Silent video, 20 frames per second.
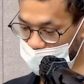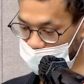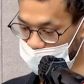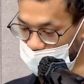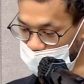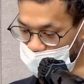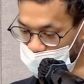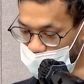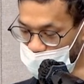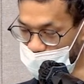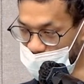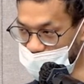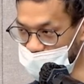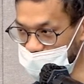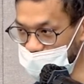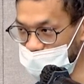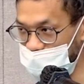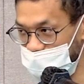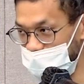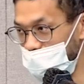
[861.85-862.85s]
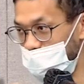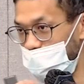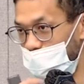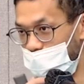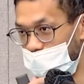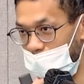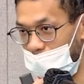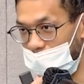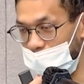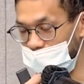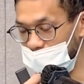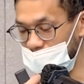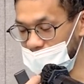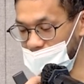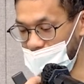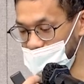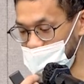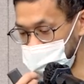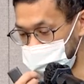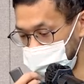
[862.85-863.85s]
那右边是只有 mobile，就是
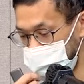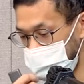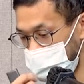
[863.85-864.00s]
讲你只